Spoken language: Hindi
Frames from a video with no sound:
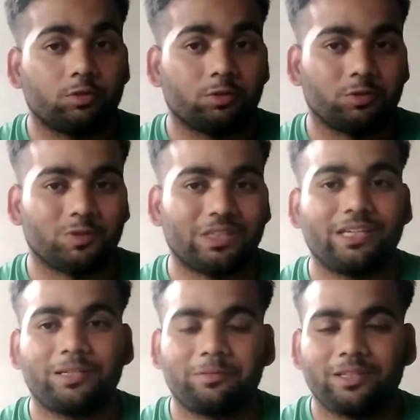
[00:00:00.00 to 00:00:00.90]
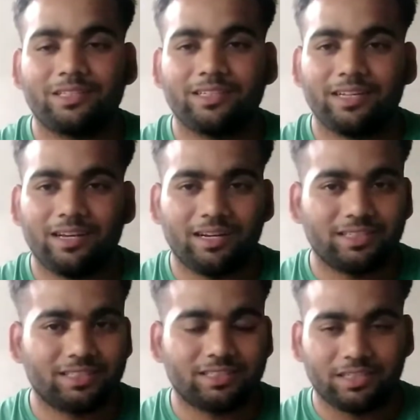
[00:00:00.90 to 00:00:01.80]
तो देरी किस बात की है
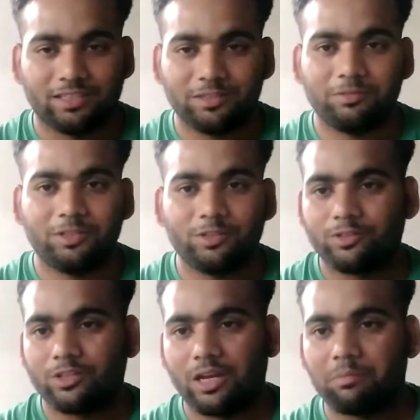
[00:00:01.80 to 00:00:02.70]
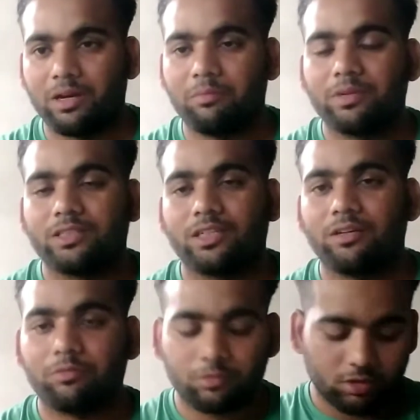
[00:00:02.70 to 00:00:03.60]
लेट्स स्टार्ट द वीडियो तो यहाँ पर आप मेरे
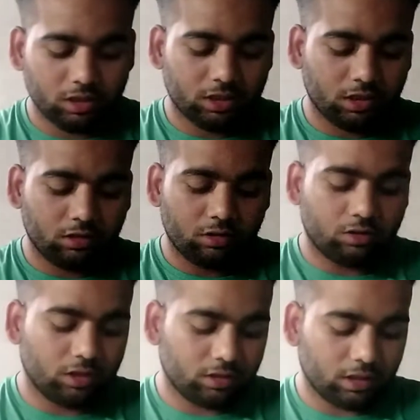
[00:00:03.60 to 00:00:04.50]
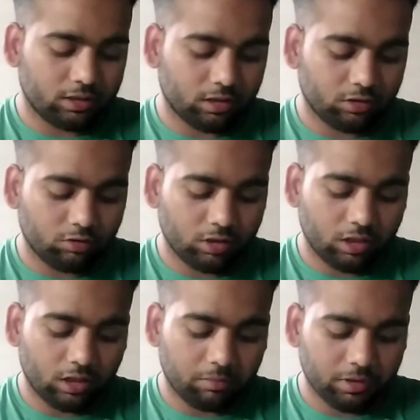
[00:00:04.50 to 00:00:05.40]
सेकंड फोन का स्क्रीन रिकॉर्डिंग देख सकते
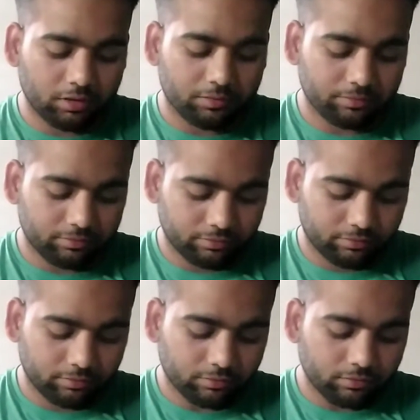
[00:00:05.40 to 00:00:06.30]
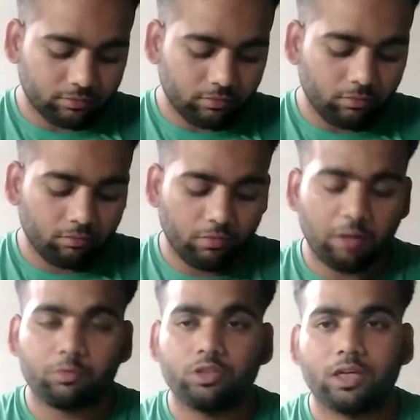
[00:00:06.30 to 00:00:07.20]
होंगे यहाँ पर
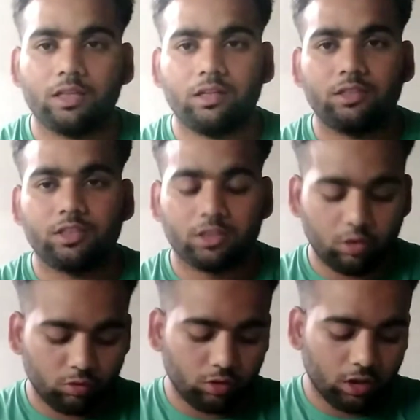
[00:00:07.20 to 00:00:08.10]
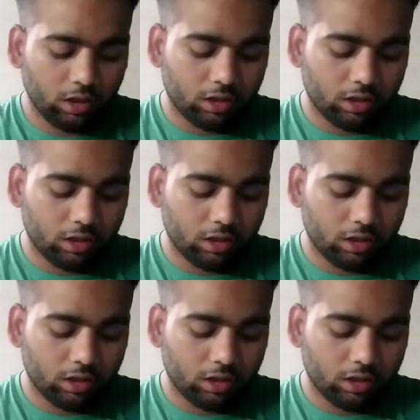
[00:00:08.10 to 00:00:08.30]
मैं आपको दिखा देना चाहता हूँ